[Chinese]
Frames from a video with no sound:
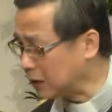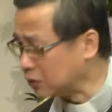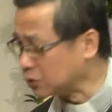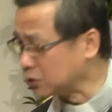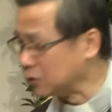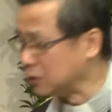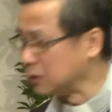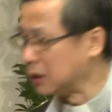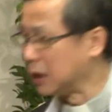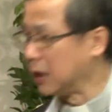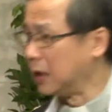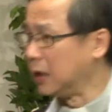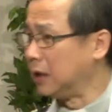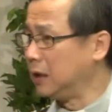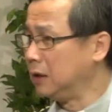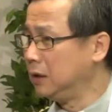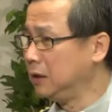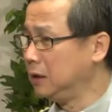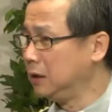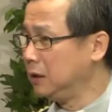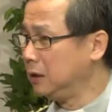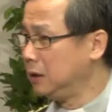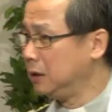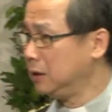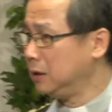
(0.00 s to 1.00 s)
诉他，
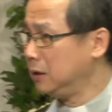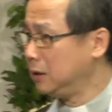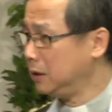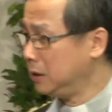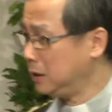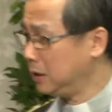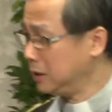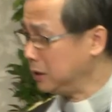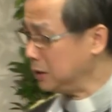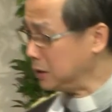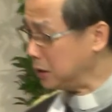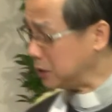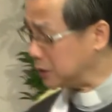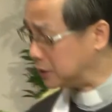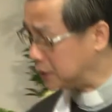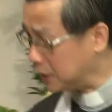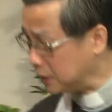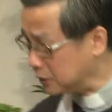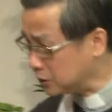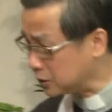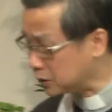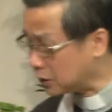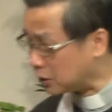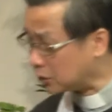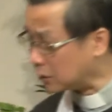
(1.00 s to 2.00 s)
你
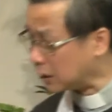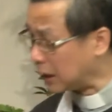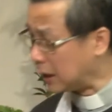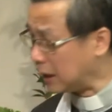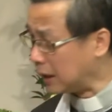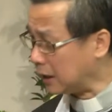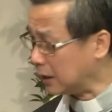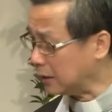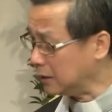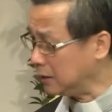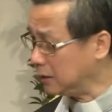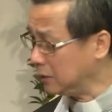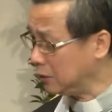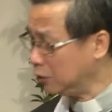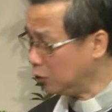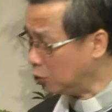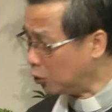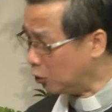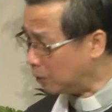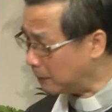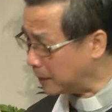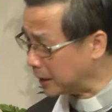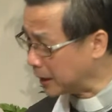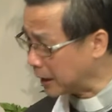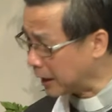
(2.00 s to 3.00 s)
先走了，我
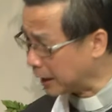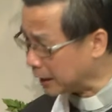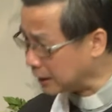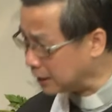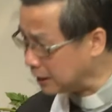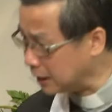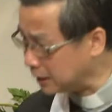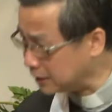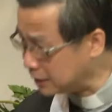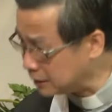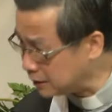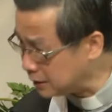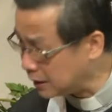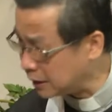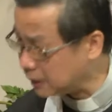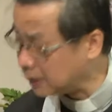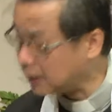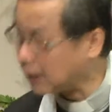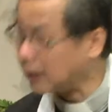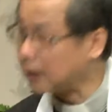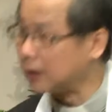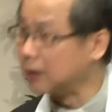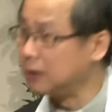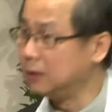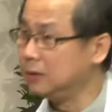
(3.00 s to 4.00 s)
们改天见了。
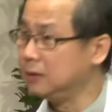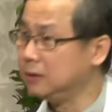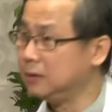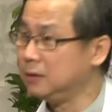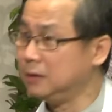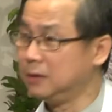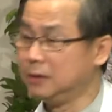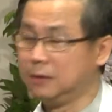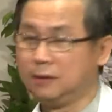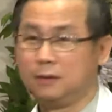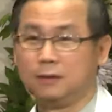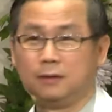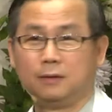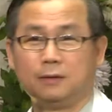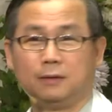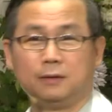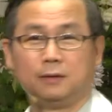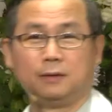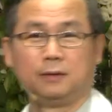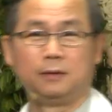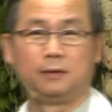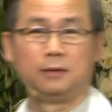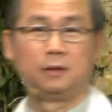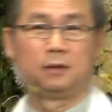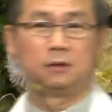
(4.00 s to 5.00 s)

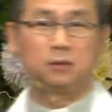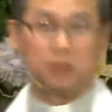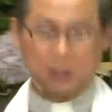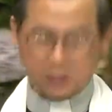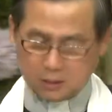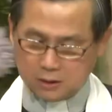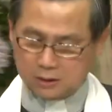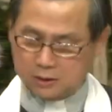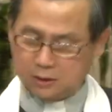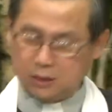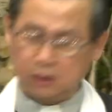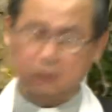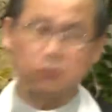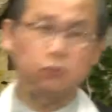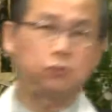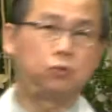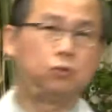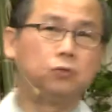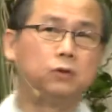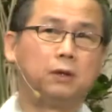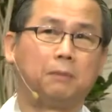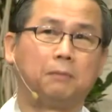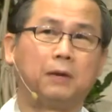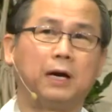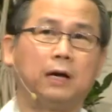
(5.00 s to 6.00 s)
这是基督徒
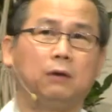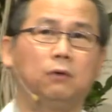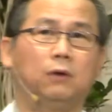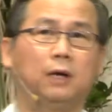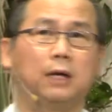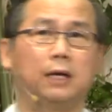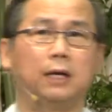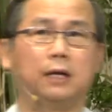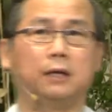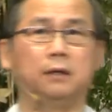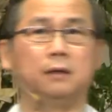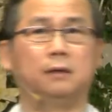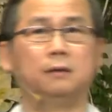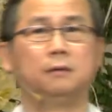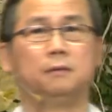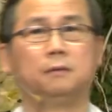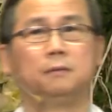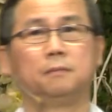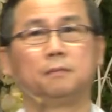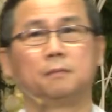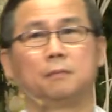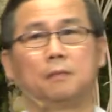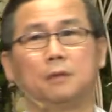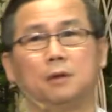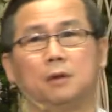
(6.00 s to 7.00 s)
的盼望。
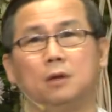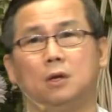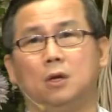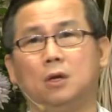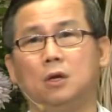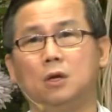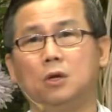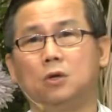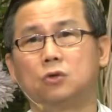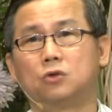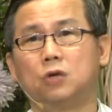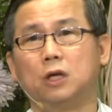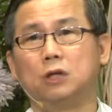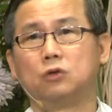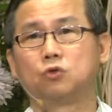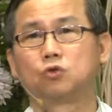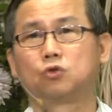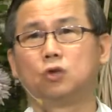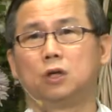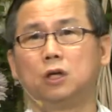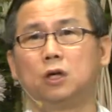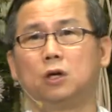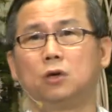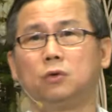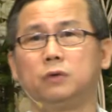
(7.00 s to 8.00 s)
所以
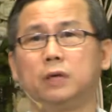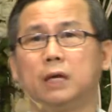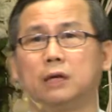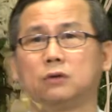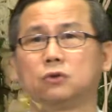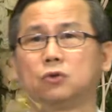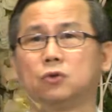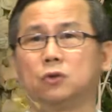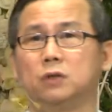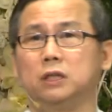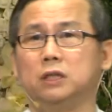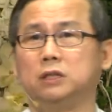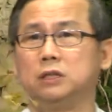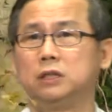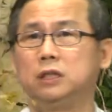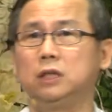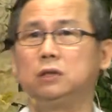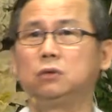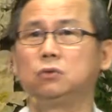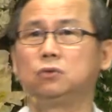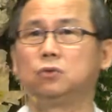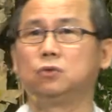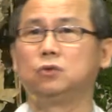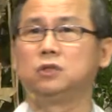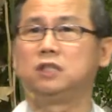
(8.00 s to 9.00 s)
最后要说的，基
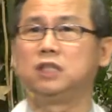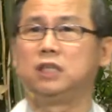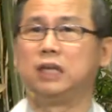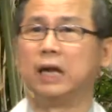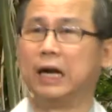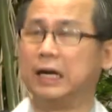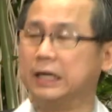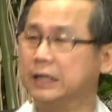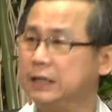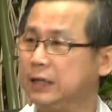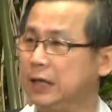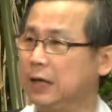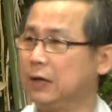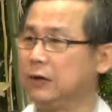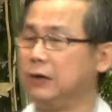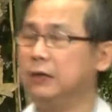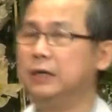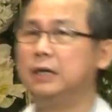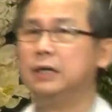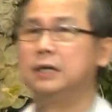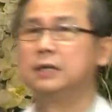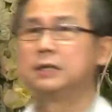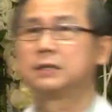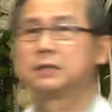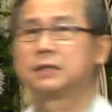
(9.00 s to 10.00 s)
督徒强调
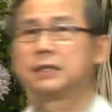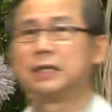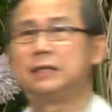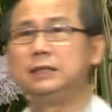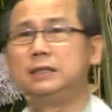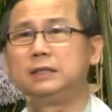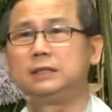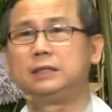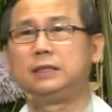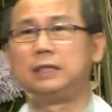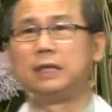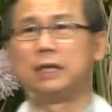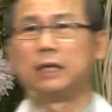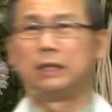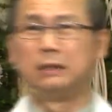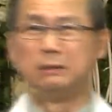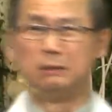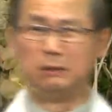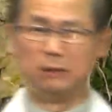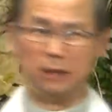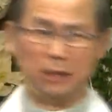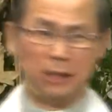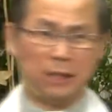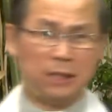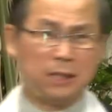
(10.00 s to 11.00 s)
生前
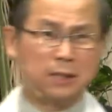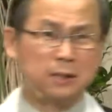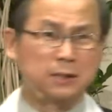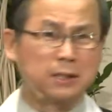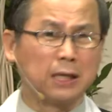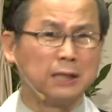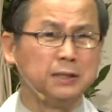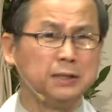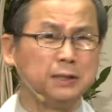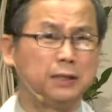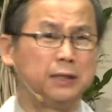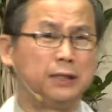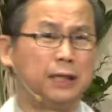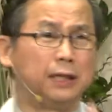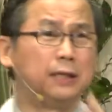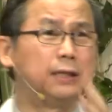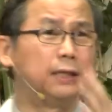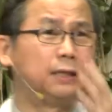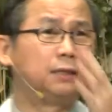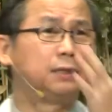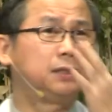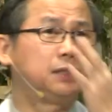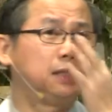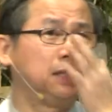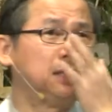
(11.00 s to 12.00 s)
生前的
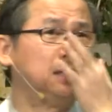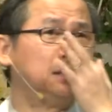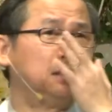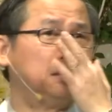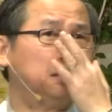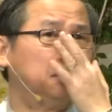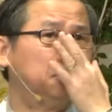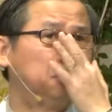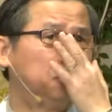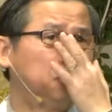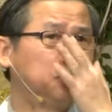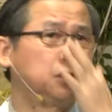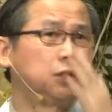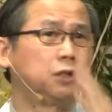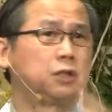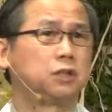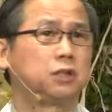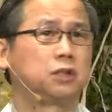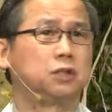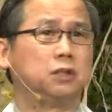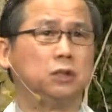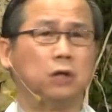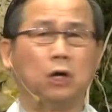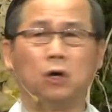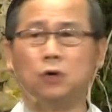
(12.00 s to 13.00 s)
见，不是
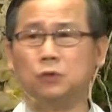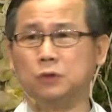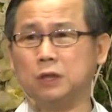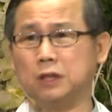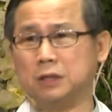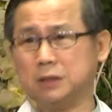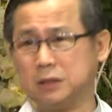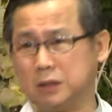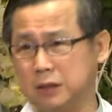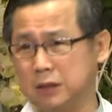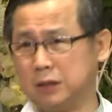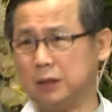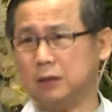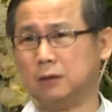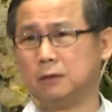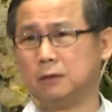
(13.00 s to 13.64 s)
死后的记。